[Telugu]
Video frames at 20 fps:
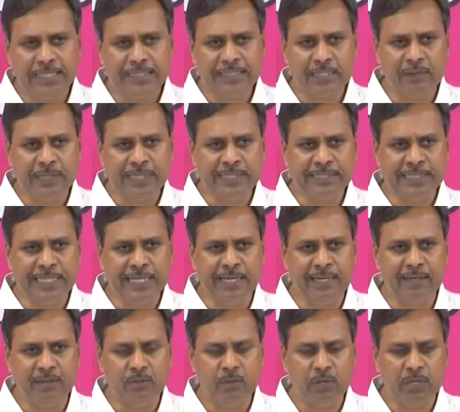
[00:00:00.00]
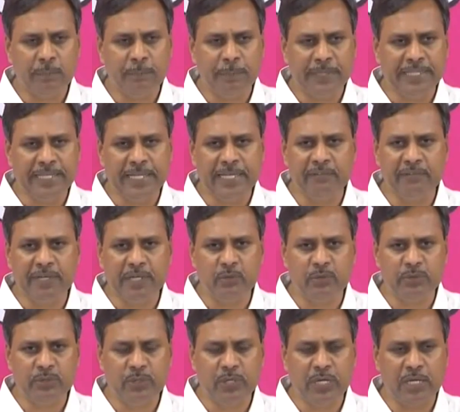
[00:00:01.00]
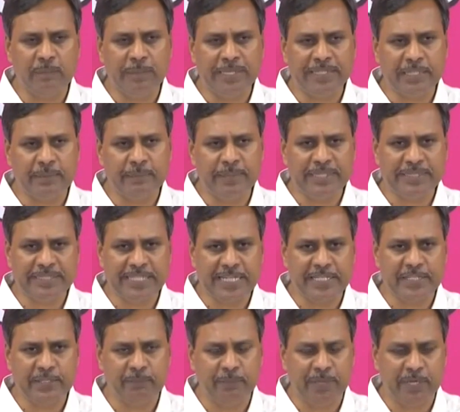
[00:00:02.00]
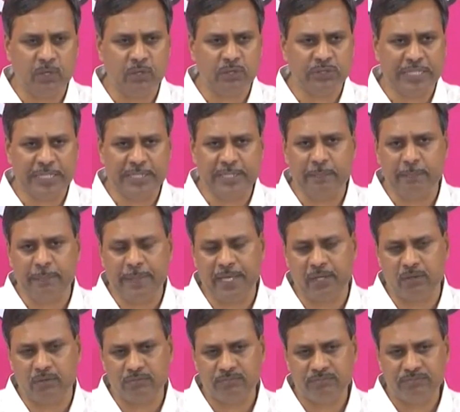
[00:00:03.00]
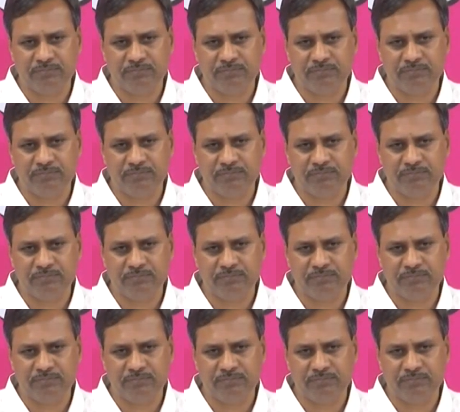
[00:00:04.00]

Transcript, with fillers: ఆ తర్వాత ఒక పదిహేను వేల ఉద్యోగాలు మాత్రమే ఇచ్చారని చెప్పి మరలా ఒకసారి చెప్పారు